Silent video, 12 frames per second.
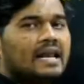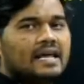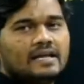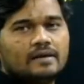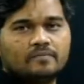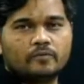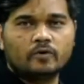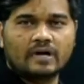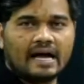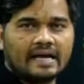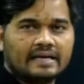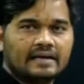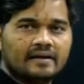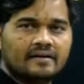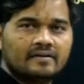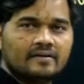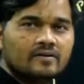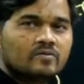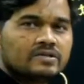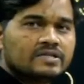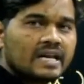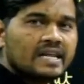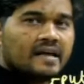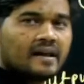इनपुट हाई है तो
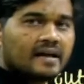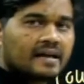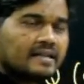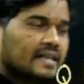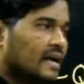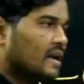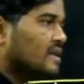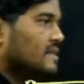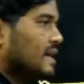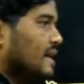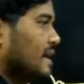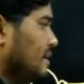चलिए रख के देख लेते हैं